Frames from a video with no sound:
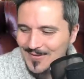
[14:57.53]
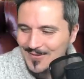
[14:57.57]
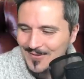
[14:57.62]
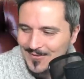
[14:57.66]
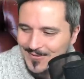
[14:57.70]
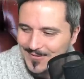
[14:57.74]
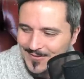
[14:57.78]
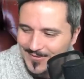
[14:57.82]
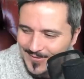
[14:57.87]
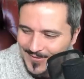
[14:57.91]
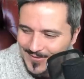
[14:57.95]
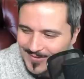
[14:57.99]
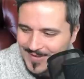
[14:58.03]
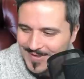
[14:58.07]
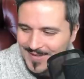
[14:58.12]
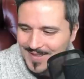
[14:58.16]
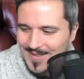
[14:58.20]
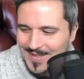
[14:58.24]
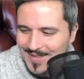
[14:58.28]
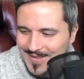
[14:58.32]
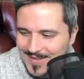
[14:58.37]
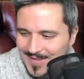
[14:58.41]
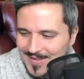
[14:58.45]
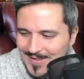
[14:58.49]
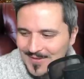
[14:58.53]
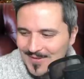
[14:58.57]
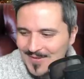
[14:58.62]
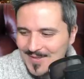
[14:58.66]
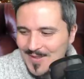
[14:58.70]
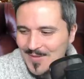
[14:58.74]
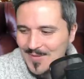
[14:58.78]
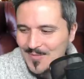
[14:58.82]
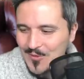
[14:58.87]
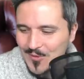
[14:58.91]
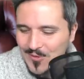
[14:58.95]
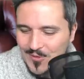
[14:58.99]
dans,
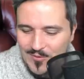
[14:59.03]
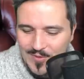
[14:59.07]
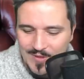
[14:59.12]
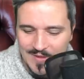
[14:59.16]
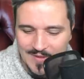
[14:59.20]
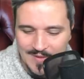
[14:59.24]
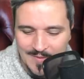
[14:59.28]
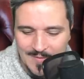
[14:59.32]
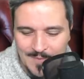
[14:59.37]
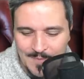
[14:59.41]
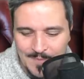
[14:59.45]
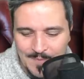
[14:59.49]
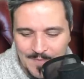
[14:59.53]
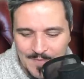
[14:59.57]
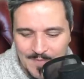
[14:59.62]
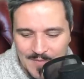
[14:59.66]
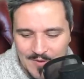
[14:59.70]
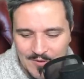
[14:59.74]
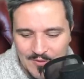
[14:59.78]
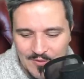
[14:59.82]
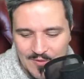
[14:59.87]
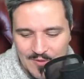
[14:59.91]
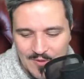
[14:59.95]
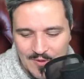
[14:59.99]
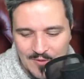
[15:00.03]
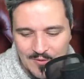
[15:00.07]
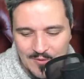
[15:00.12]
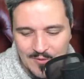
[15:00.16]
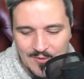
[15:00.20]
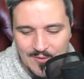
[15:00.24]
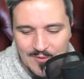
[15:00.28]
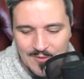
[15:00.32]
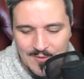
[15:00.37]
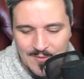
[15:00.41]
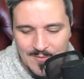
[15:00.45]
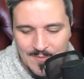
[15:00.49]
dans un monde lointain, de
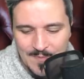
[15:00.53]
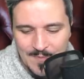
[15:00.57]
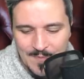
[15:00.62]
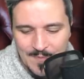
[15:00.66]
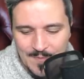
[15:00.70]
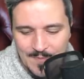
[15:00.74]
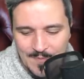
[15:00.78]
sorte que